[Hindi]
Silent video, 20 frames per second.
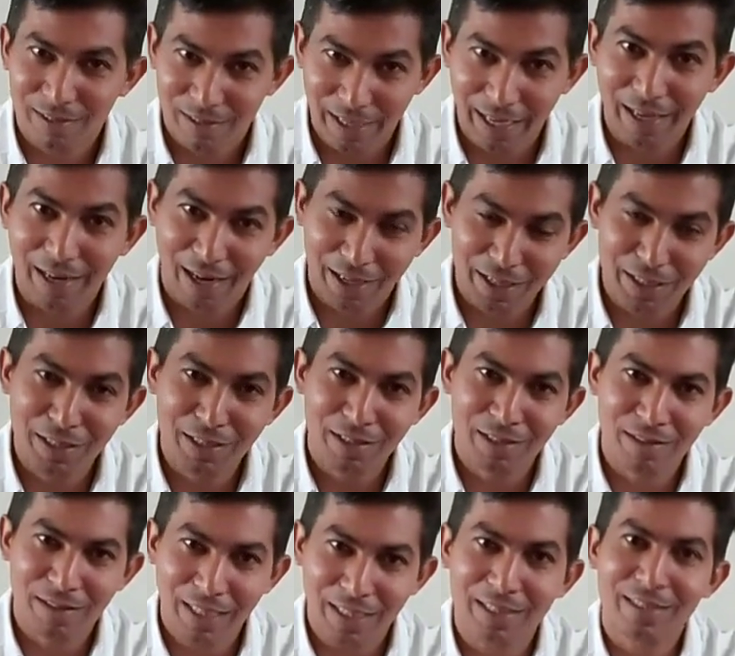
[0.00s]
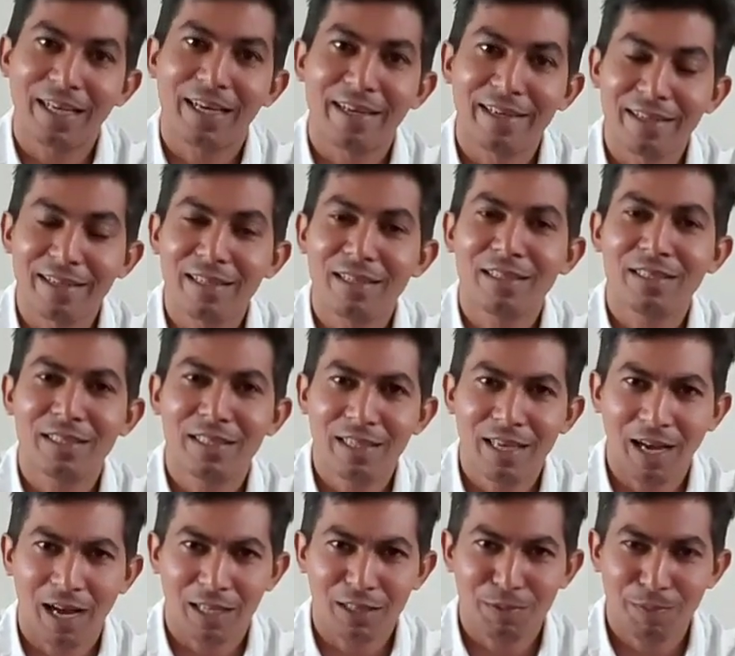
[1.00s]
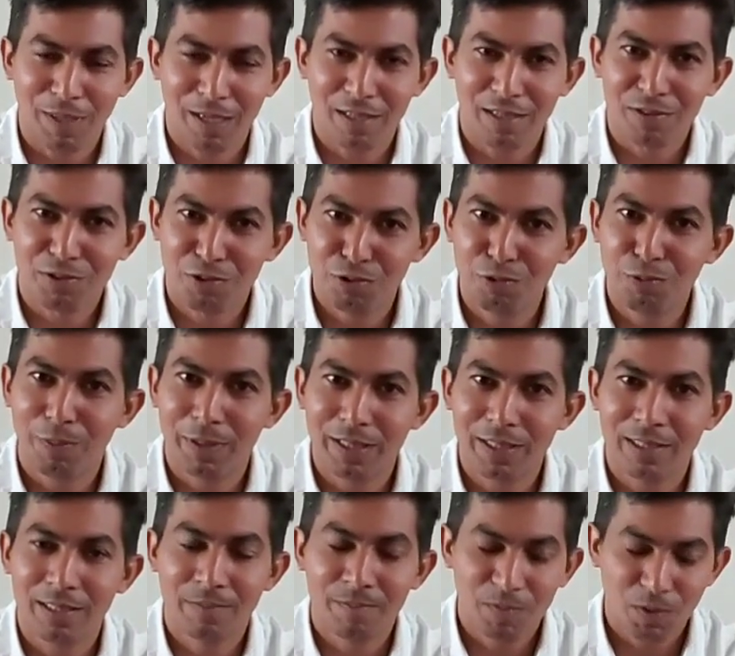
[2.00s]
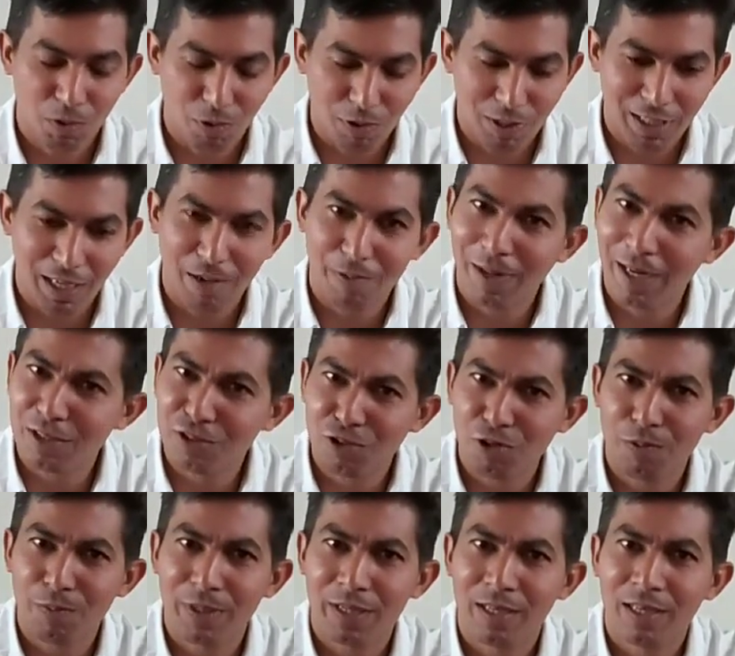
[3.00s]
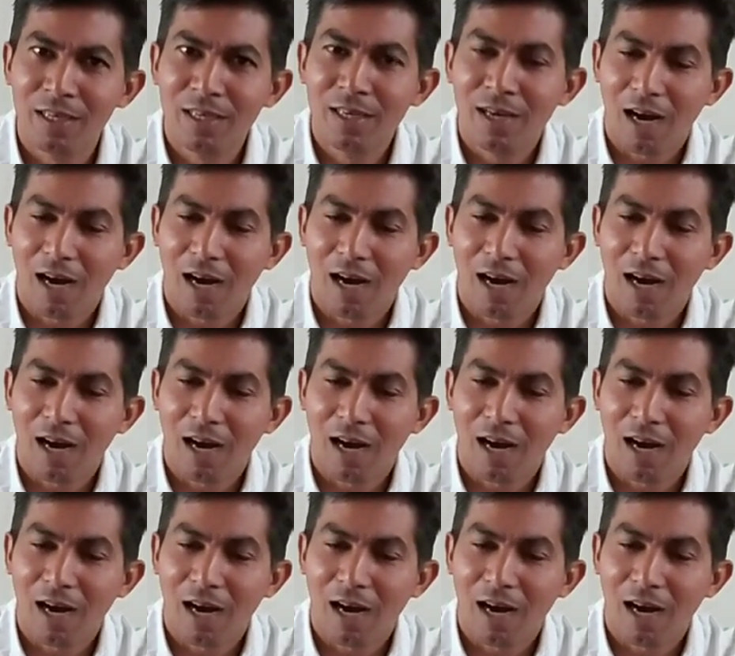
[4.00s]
गहराई तक जाएंगे कि ये आत्मा क्यों बनी और क्या वास्तव में